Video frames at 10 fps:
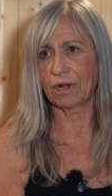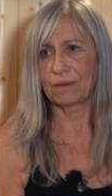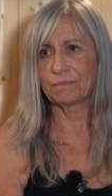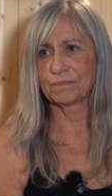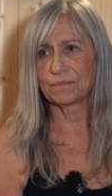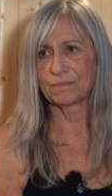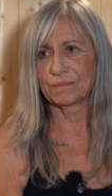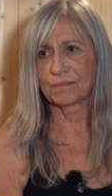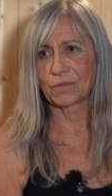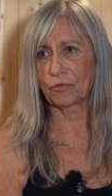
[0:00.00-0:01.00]
Voilà.
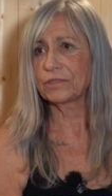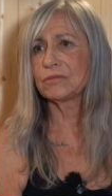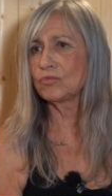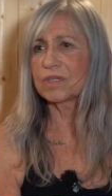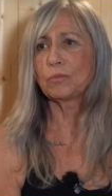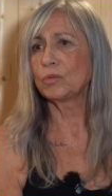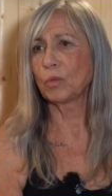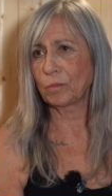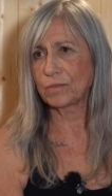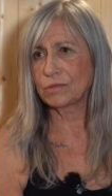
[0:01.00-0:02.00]
En fait, tout simplement.